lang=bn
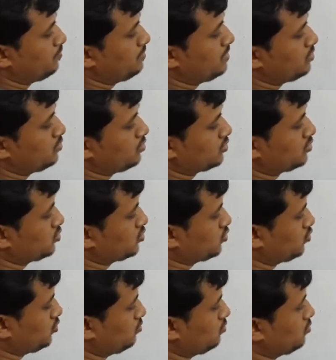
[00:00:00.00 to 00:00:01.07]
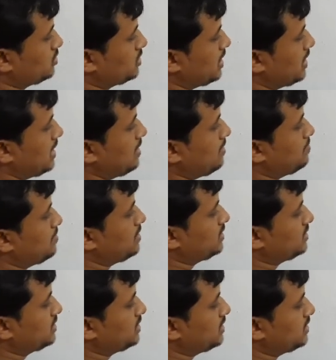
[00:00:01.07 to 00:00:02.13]
বৃত্তস্থ চতুর্ভুজ এ বি
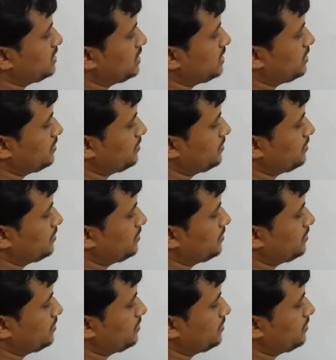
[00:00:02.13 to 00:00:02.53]
সি ডি